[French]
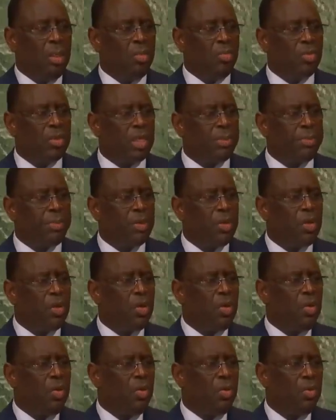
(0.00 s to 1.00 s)
Nous
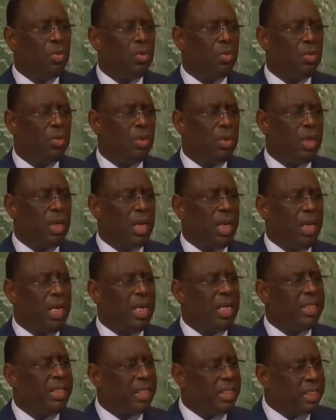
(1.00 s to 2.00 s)
appelons à
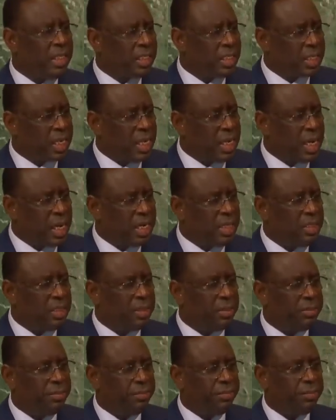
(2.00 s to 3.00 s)
la
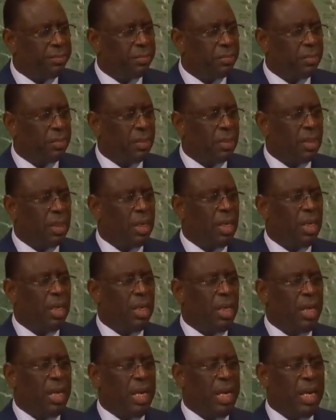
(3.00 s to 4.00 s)
désescalade
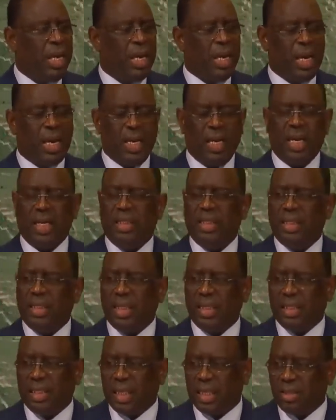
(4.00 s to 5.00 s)
et à la
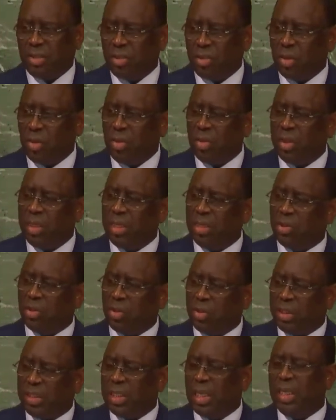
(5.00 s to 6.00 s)
cessation des
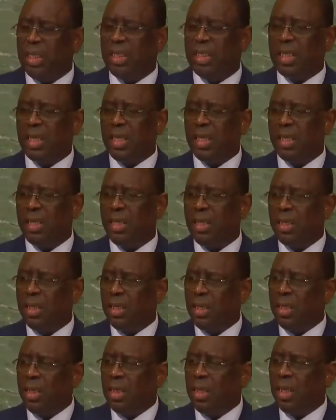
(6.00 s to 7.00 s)
hostilités
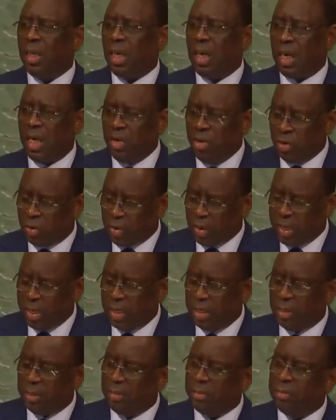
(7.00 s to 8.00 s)
en
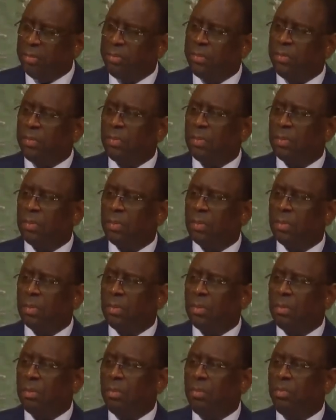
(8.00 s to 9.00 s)
Ukraine
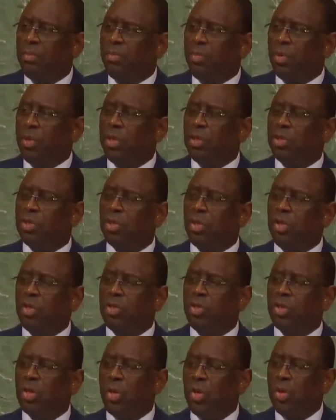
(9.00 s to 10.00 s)
pour une
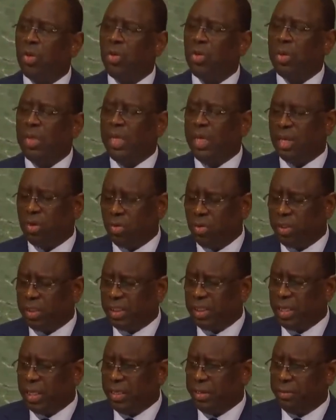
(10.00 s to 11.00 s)
solution
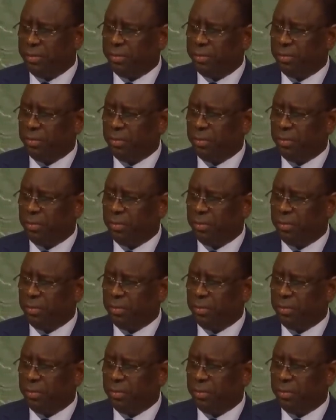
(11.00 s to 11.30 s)
négociée